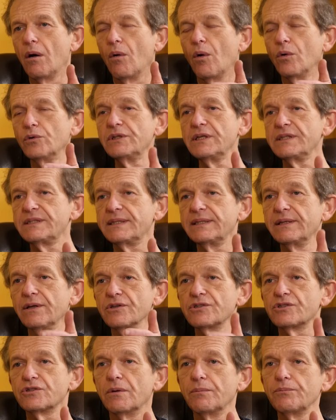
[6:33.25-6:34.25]
on décide
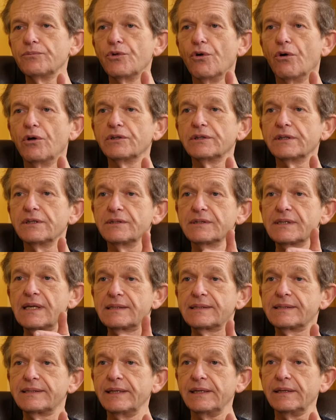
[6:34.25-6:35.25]
ensemble de rentrer dans
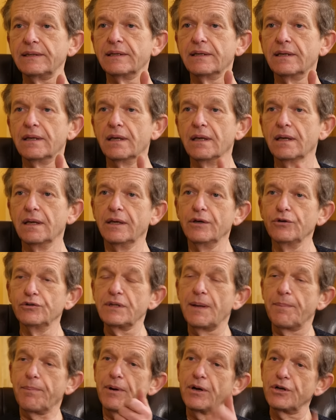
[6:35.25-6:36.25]
un cirque et
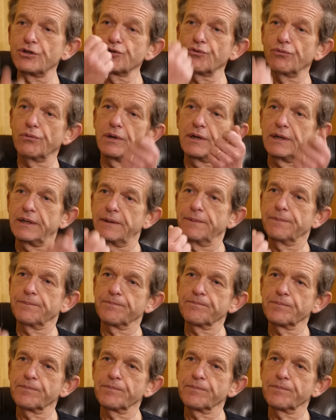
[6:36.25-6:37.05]
on apprend à jongler